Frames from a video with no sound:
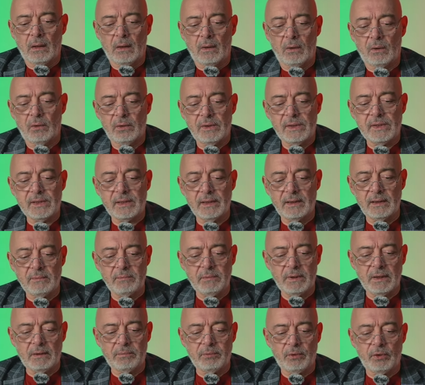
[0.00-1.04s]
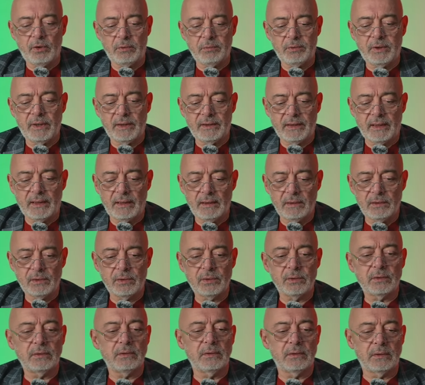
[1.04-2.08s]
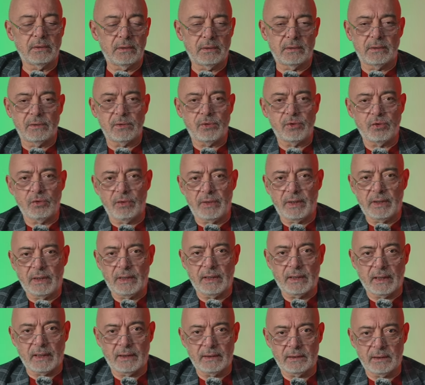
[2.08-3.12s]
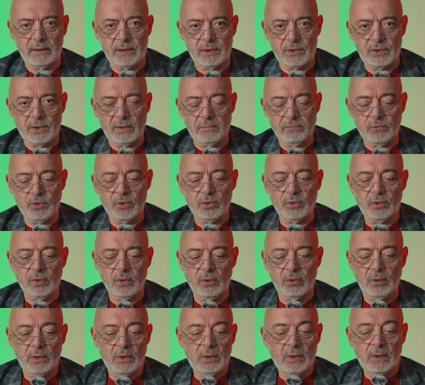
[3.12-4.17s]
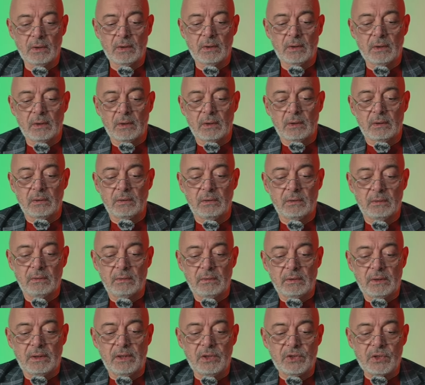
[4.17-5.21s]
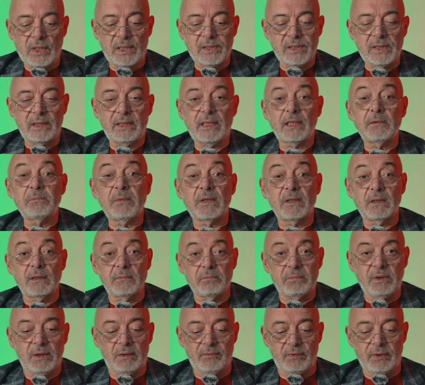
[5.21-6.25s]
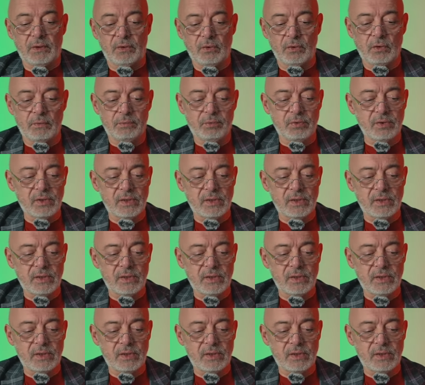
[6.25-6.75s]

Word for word: O listenin bir bölümüne de e, sürekli kaydedeceğim. Çünkü ee, hiç hazırlanmadığım bir video bu.